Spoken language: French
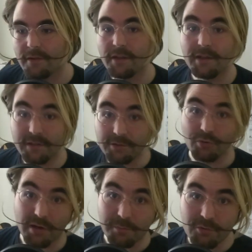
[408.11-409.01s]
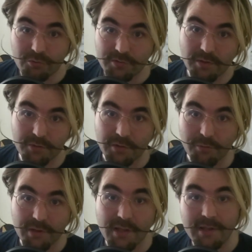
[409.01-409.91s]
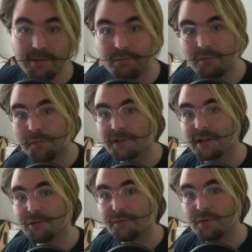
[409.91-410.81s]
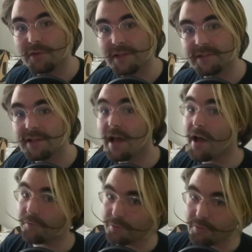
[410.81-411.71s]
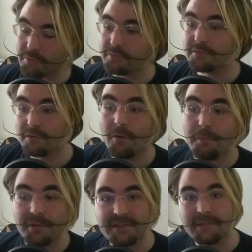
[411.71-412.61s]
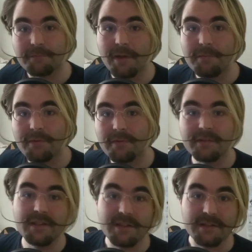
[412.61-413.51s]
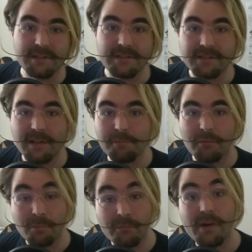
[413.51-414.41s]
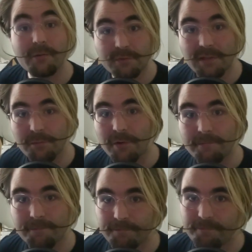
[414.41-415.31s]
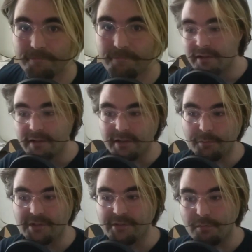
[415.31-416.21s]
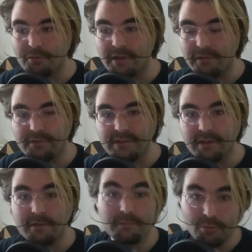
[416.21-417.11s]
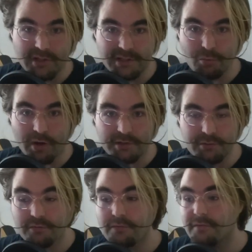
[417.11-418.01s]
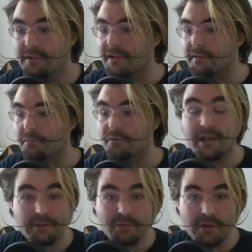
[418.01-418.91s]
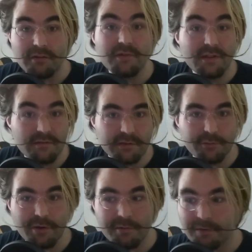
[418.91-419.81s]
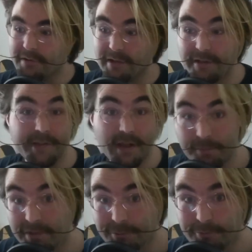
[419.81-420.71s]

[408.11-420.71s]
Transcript: Et naturellement, juste avant d'envoyer, il vous demandera de vous connecter à votre compte OpenStreetMap qui est nécessaire pour pouvoir contribuer. Il me reste plus qu'à vous dire bonne exploration et bonne cartographie éventuellement et à bientôt